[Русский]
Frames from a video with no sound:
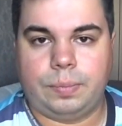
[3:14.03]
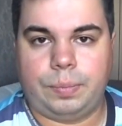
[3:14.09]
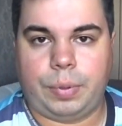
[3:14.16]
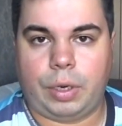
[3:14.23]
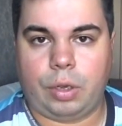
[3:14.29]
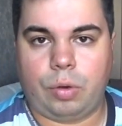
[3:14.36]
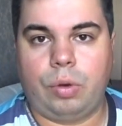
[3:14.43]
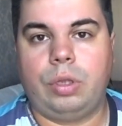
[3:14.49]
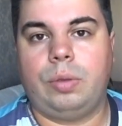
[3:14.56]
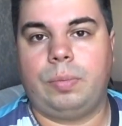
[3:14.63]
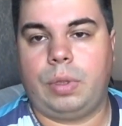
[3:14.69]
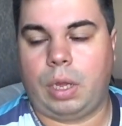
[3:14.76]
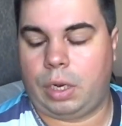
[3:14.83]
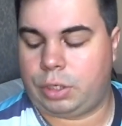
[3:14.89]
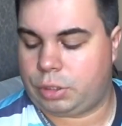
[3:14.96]
Переходим
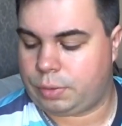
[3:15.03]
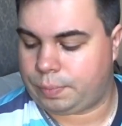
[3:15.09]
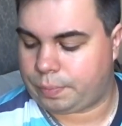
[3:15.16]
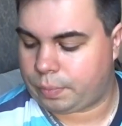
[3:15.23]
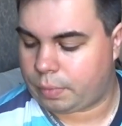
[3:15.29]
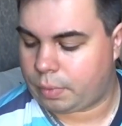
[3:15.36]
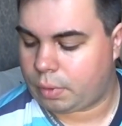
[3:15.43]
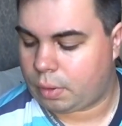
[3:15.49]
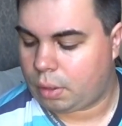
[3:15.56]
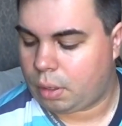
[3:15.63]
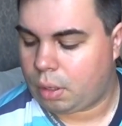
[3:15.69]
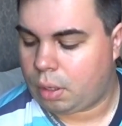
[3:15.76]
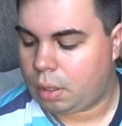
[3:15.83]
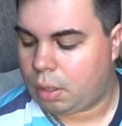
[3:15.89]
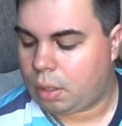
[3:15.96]
дальше.
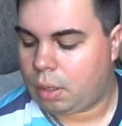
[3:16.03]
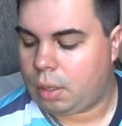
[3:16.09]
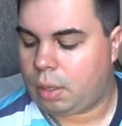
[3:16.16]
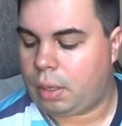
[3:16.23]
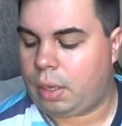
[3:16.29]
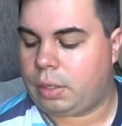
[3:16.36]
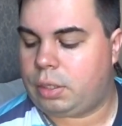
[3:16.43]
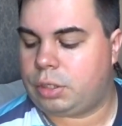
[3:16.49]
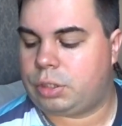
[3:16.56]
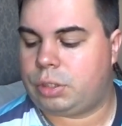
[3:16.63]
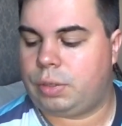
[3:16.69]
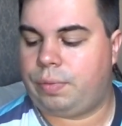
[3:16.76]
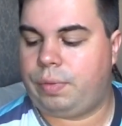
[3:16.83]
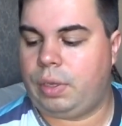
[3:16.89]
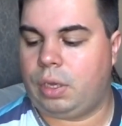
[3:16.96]
Это
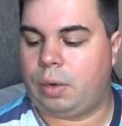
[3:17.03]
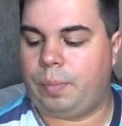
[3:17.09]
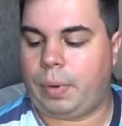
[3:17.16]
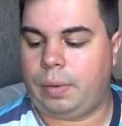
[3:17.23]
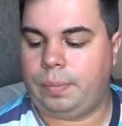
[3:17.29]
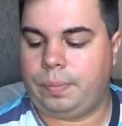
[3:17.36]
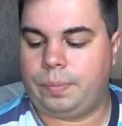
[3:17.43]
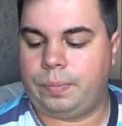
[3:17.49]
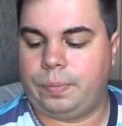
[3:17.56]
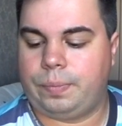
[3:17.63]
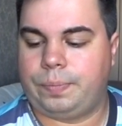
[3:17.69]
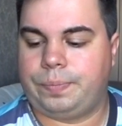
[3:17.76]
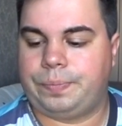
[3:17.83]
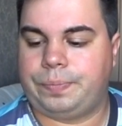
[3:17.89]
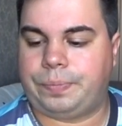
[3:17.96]
же фирма
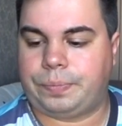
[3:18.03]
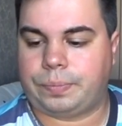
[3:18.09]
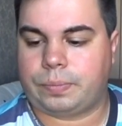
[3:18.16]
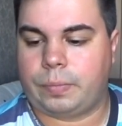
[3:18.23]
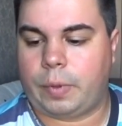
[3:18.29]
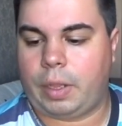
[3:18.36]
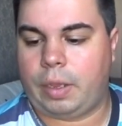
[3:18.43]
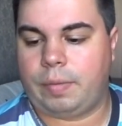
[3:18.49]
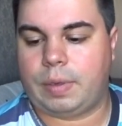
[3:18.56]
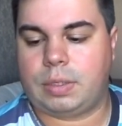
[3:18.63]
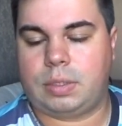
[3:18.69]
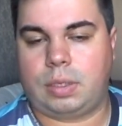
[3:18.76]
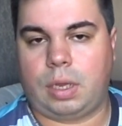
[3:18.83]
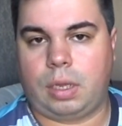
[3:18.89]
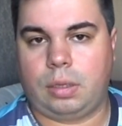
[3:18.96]

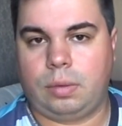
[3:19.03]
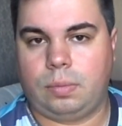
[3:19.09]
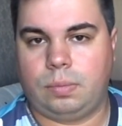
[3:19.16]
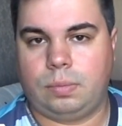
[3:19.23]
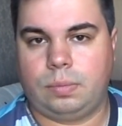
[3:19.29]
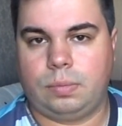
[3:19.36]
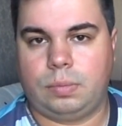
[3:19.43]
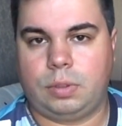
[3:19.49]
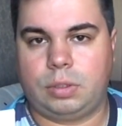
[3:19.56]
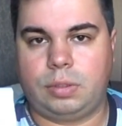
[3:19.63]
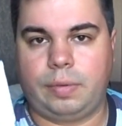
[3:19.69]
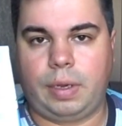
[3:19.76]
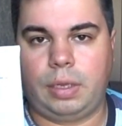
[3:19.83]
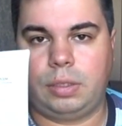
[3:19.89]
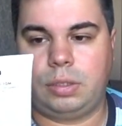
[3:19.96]
Эвасан.
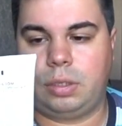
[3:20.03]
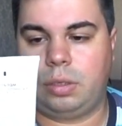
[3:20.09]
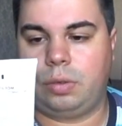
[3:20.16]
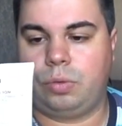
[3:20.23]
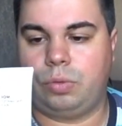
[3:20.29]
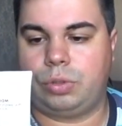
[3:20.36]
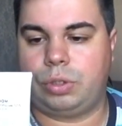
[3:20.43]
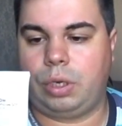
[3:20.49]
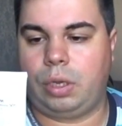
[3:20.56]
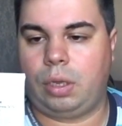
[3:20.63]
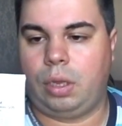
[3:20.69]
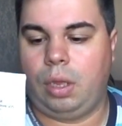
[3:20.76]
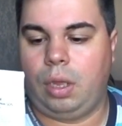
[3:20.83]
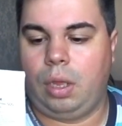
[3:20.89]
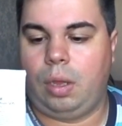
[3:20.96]
Называется уже
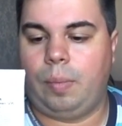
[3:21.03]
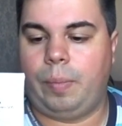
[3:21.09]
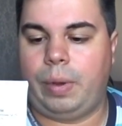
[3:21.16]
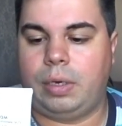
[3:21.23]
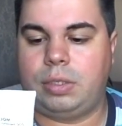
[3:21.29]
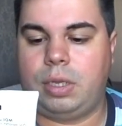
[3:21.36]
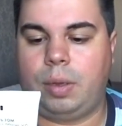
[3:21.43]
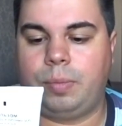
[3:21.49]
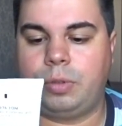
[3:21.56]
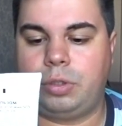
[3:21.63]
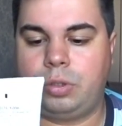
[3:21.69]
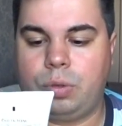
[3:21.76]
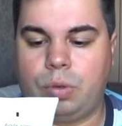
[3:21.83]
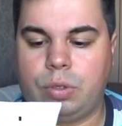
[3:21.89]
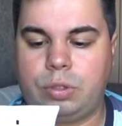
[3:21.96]
бальзам
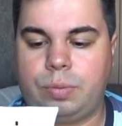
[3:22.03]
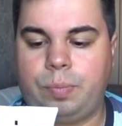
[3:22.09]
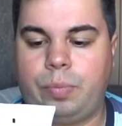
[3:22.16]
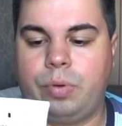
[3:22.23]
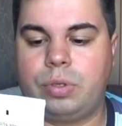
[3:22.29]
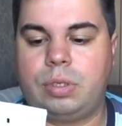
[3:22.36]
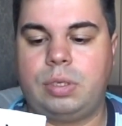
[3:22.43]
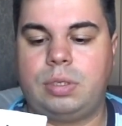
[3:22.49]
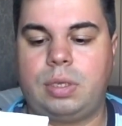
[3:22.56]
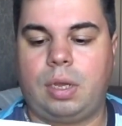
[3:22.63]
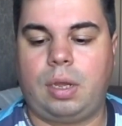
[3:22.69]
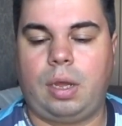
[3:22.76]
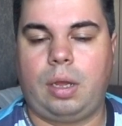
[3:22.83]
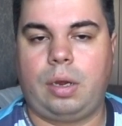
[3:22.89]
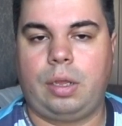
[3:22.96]
СОС после
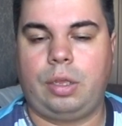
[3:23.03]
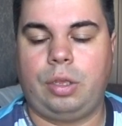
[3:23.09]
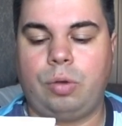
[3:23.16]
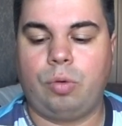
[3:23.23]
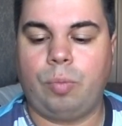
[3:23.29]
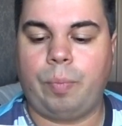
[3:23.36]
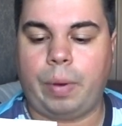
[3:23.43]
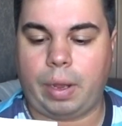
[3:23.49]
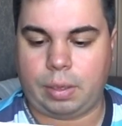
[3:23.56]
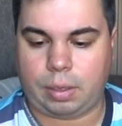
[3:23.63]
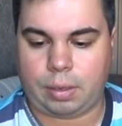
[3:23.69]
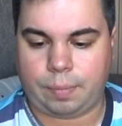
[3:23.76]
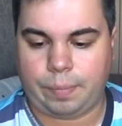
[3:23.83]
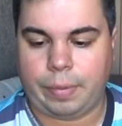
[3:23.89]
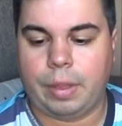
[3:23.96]
загара и
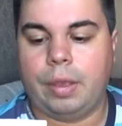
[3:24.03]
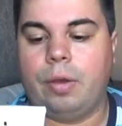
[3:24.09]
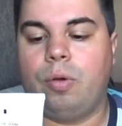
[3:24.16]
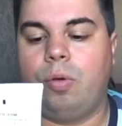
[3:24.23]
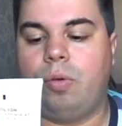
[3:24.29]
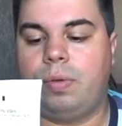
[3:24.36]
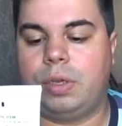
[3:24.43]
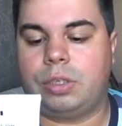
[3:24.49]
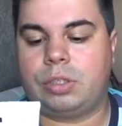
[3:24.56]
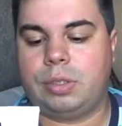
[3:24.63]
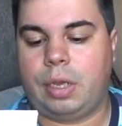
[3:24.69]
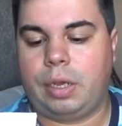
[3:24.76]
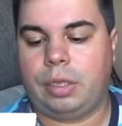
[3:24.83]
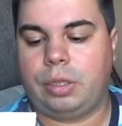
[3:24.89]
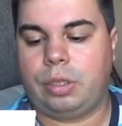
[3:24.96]
купания.
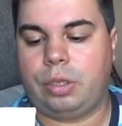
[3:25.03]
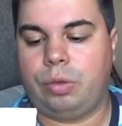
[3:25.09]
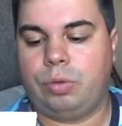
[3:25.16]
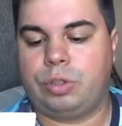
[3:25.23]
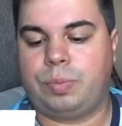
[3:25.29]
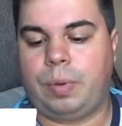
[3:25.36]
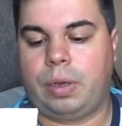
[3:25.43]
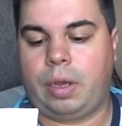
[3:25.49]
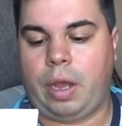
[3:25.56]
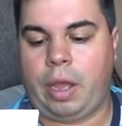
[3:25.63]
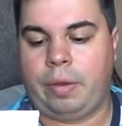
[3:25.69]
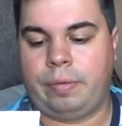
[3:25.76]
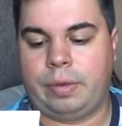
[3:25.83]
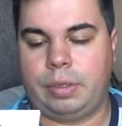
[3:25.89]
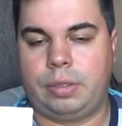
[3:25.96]
Увлажняет и
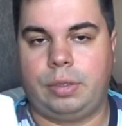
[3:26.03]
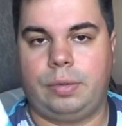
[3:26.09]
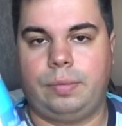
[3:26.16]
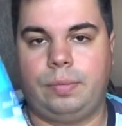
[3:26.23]
успокаивает.